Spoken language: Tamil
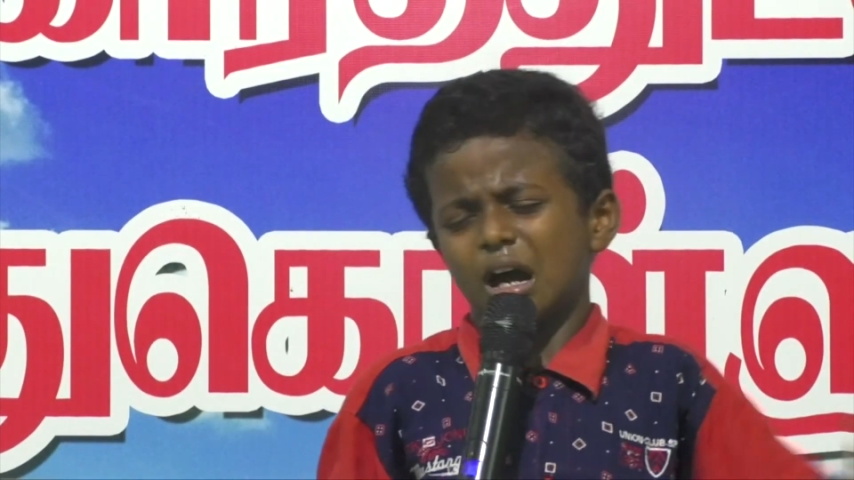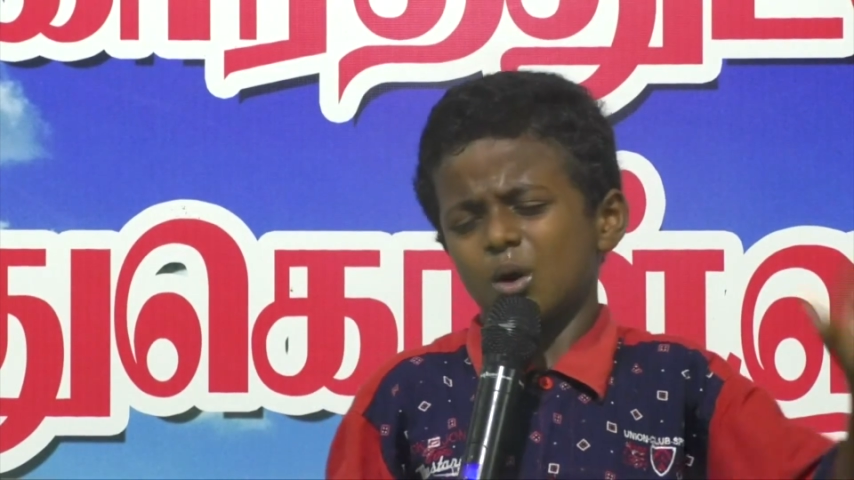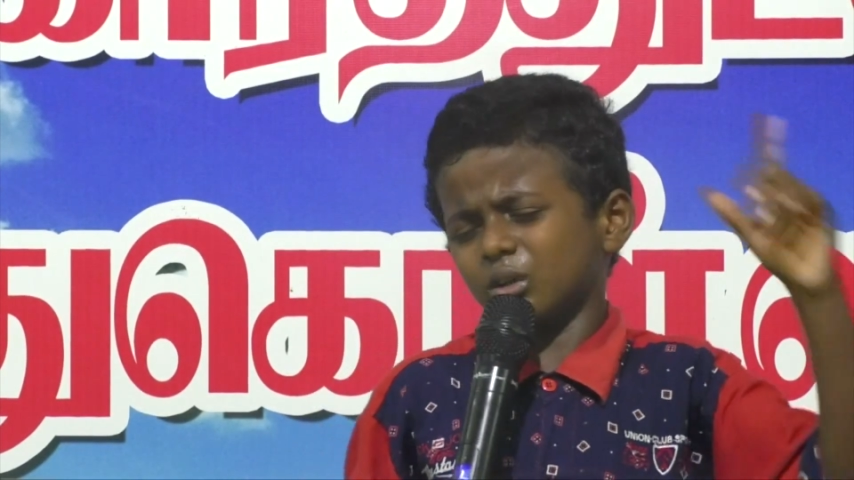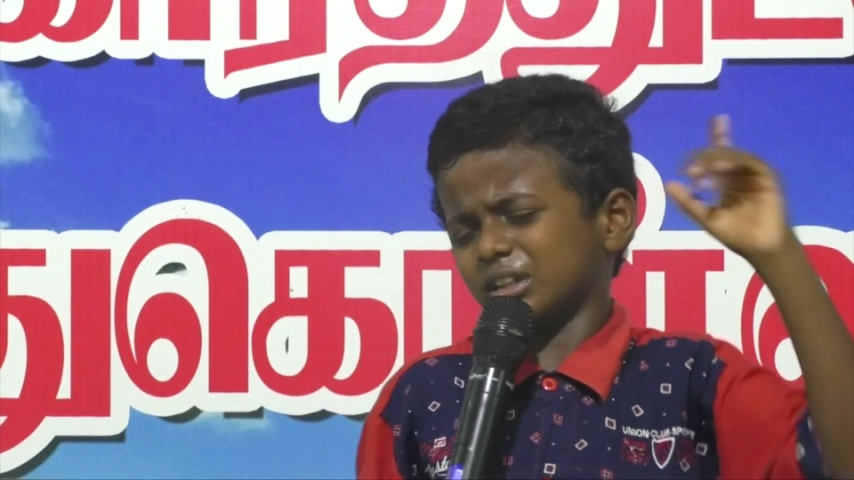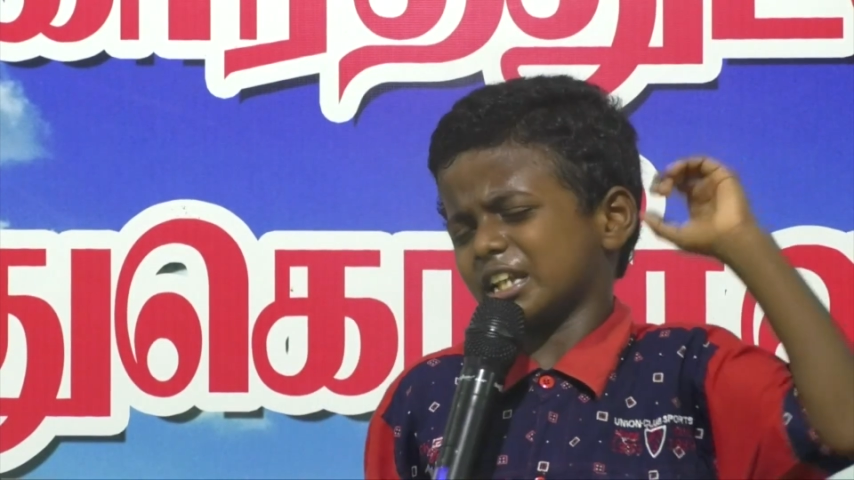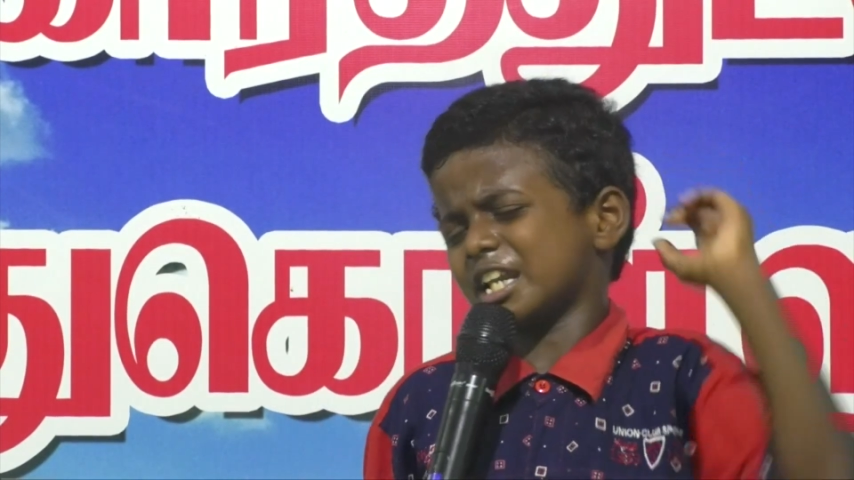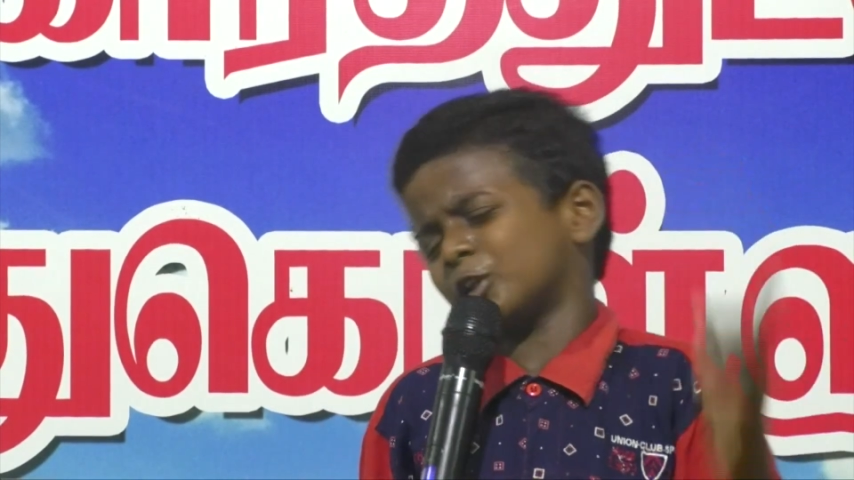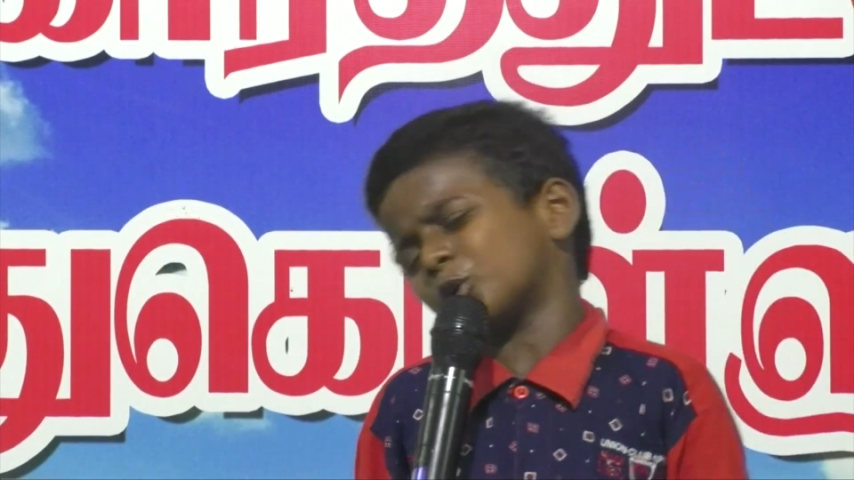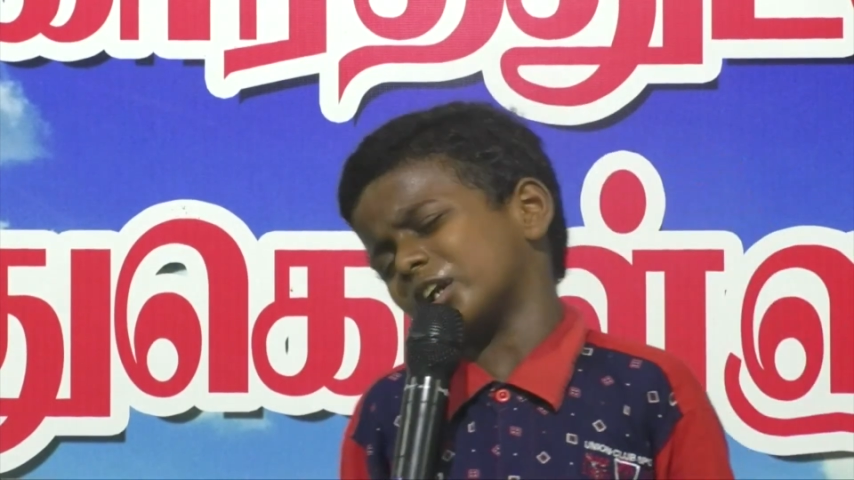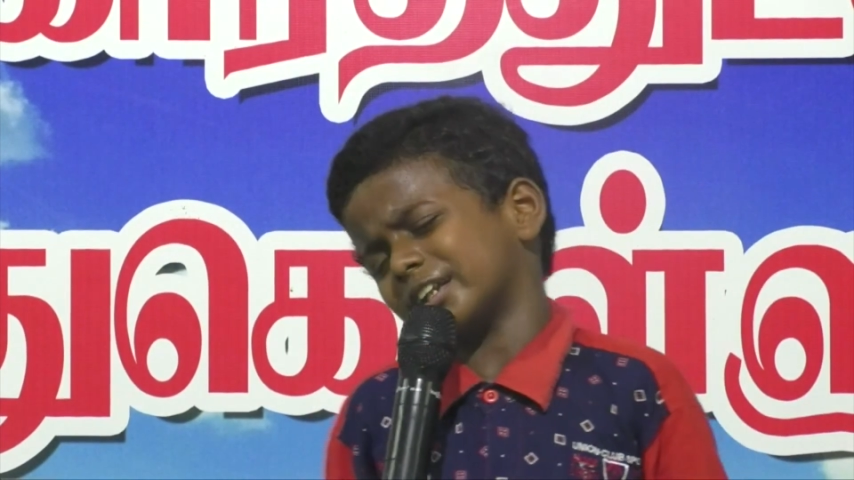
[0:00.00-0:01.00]
அவங்கள
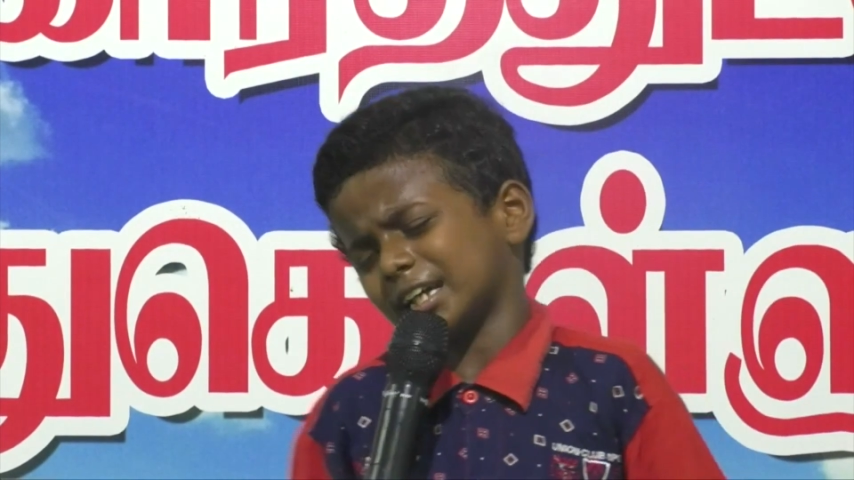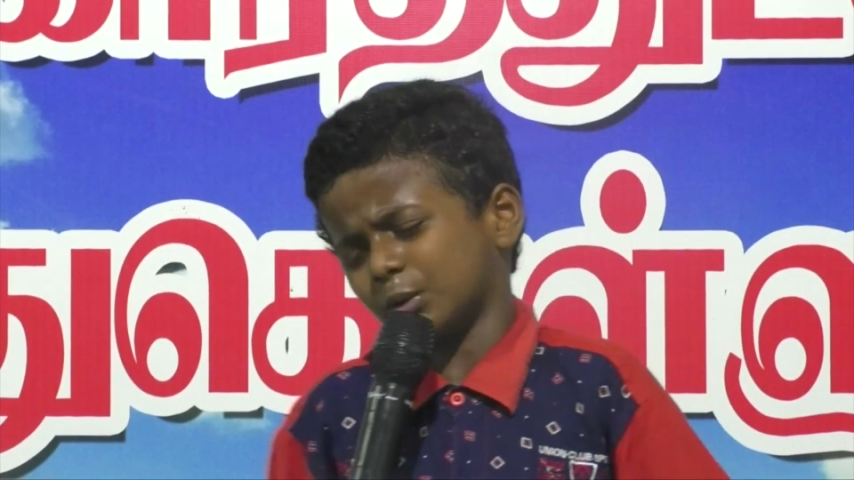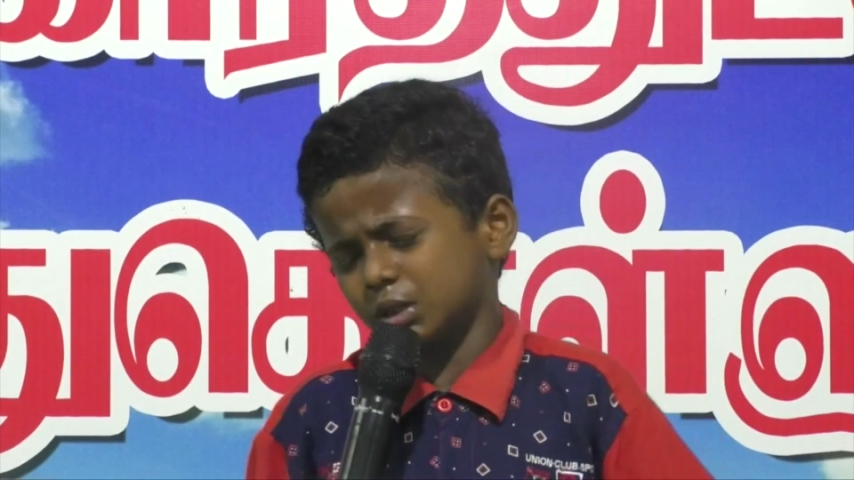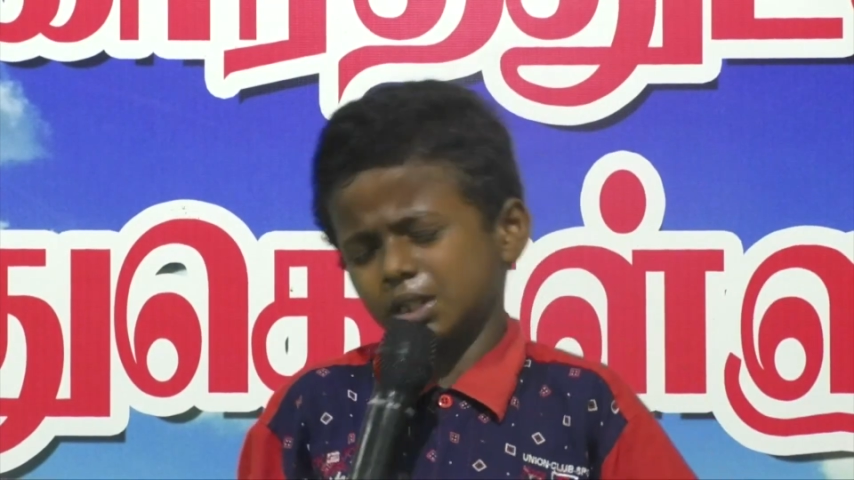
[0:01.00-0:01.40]
தெரிந்து கொள்ளத்தக்க